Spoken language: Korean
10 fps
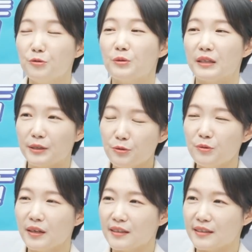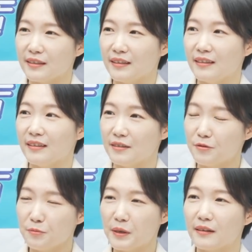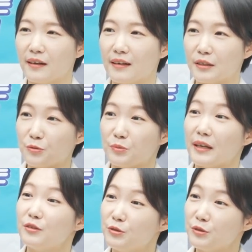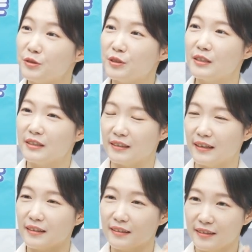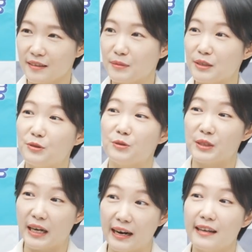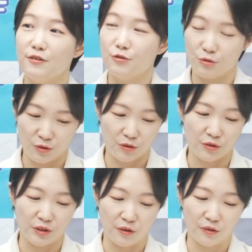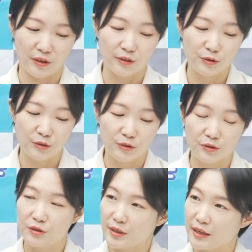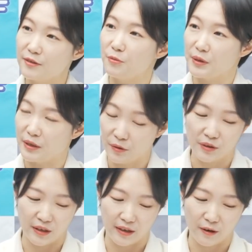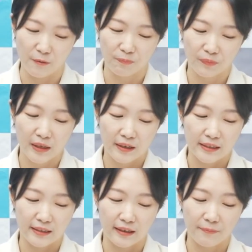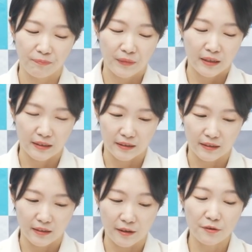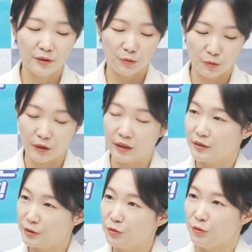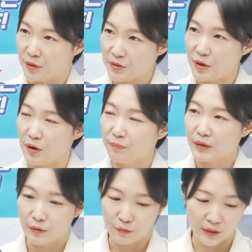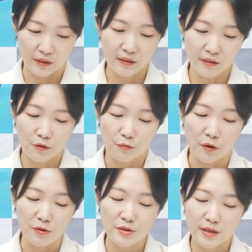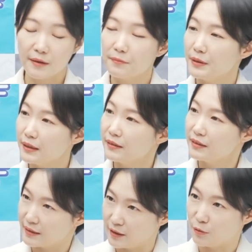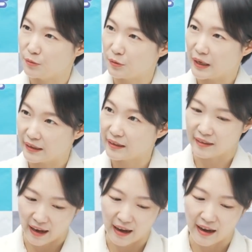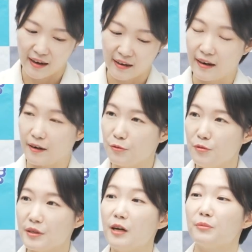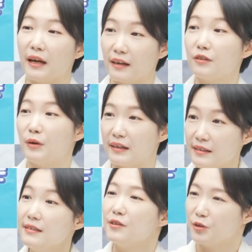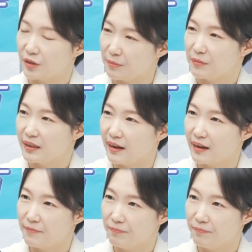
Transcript: 그리고 기존까지는 소파이가 이제 좀 대출을 그 학자금 대출을 잘 해주는 그런 대출 스타트업이었는데요. 이제 그 앤서니 노토가 들어오면서 음. 우리는 원스톱 핀테크 기업으로 가겠다라고 음. 사업 다각화를 선언합니다.